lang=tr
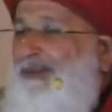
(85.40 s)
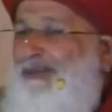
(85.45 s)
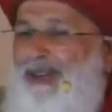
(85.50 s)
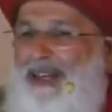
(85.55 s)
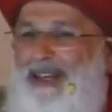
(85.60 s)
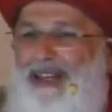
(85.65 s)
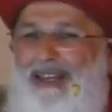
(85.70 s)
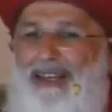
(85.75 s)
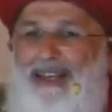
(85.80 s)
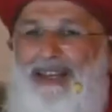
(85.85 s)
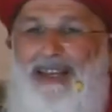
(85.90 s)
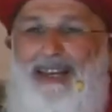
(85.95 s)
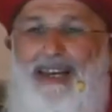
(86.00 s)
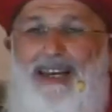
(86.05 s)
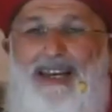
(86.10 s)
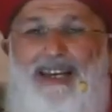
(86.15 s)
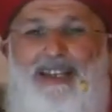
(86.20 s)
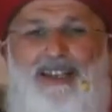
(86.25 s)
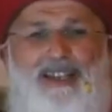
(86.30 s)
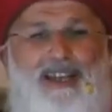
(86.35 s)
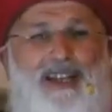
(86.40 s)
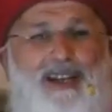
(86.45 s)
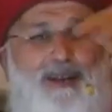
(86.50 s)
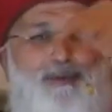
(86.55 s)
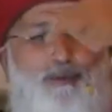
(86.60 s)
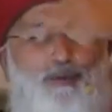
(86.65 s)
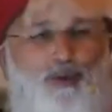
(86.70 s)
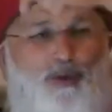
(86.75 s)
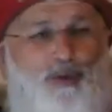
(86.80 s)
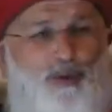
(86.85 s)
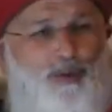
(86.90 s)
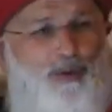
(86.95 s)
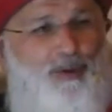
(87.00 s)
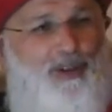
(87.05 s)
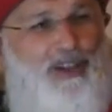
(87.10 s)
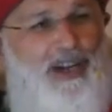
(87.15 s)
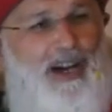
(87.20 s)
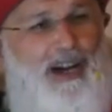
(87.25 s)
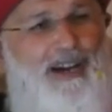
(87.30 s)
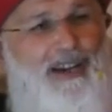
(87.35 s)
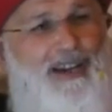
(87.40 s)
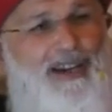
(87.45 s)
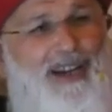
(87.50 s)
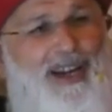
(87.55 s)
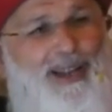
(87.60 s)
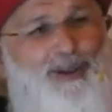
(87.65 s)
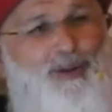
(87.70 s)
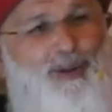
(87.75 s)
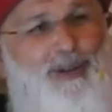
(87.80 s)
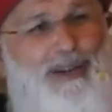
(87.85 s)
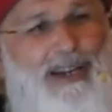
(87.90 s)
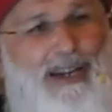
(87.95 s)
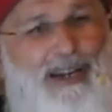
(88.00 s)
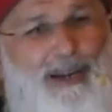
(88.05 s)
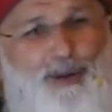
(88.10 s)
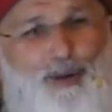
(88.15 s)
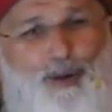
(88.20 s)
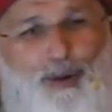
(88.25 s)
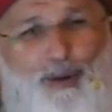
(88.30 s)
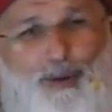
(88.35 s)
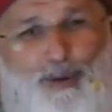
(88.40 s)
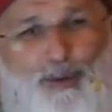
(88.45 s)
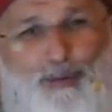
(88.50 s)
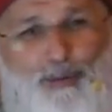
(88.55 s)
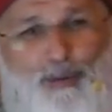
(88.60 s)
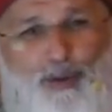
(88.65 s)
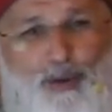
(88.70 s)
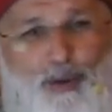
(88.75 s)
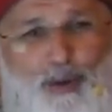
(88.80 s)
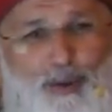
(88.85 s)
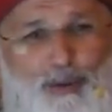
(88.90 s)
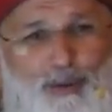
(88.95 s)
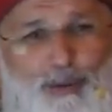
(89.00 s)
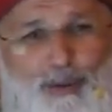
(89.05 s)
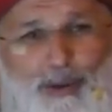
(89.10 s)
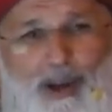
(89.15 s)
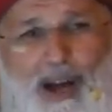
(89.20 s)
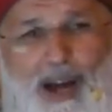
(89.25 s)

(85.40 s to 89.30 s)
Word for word: gibi senin bütün kainat olarak gördürmüş olduğun,